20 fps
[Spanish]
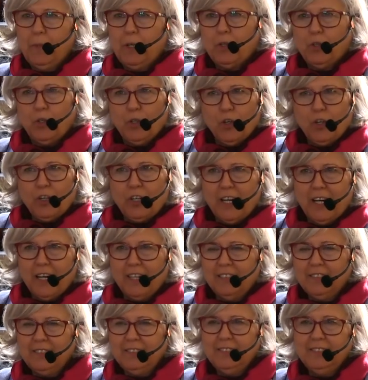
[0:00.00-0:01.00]
me
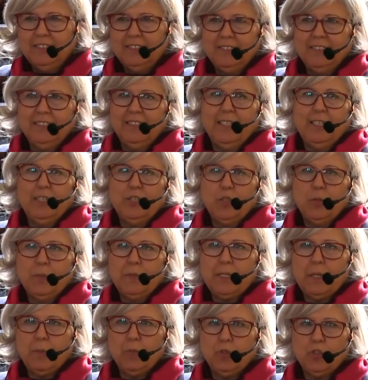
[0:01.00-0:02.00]
conozcan, yo
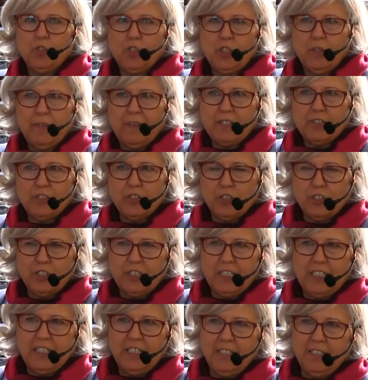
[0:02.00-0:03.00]
me llamo tony
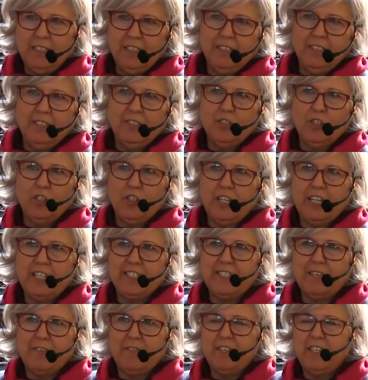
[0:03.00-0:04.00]
Barsotti, soy de
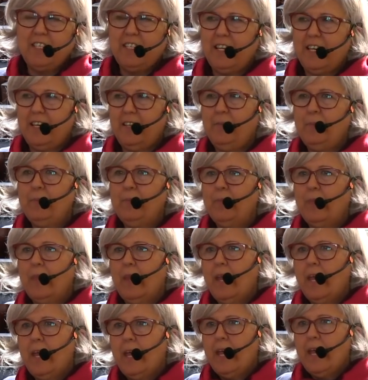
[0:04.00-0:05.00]
Sevilla
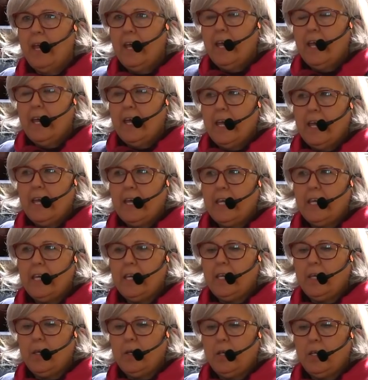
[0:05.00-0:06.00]

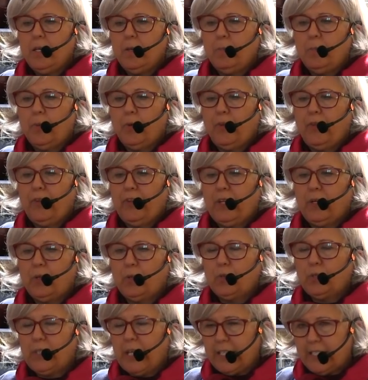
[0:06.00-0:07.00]
y por
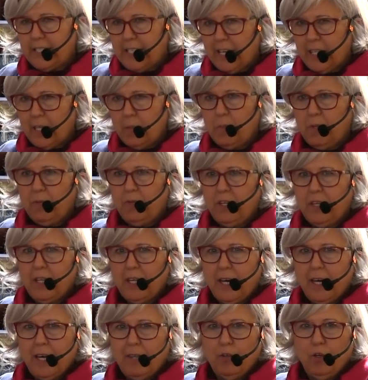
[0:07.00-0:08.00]
circunstancias de mi
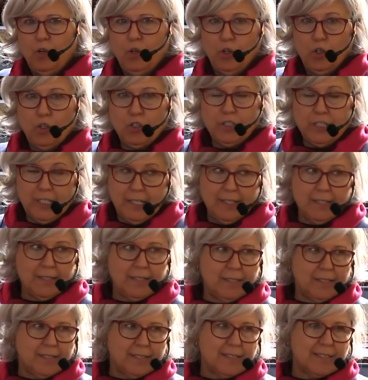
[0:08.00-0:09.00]
vida
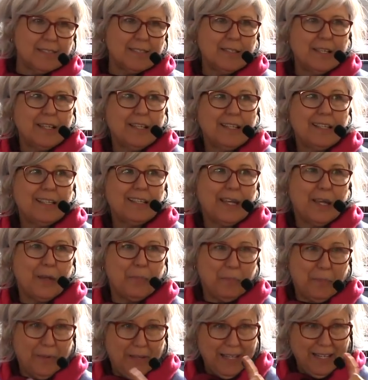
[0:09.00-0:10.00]
dolorosas, que
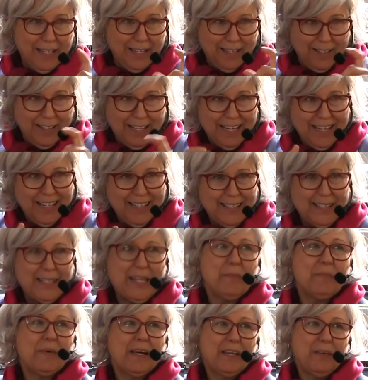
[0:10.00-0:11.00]
es e, e, el
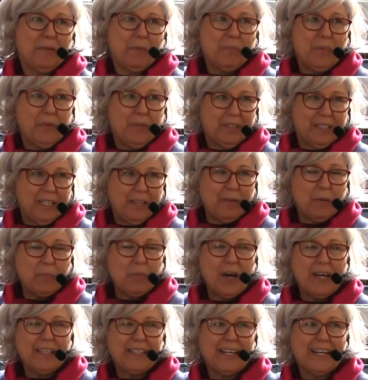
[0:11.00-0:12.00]
tema que
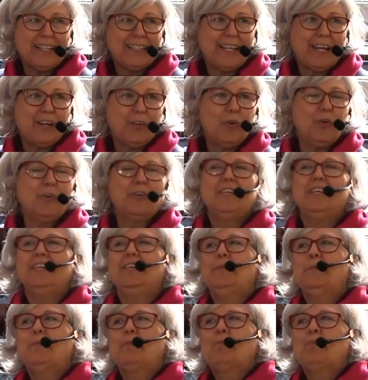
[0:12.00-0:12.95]
vamos, a tratar hoy,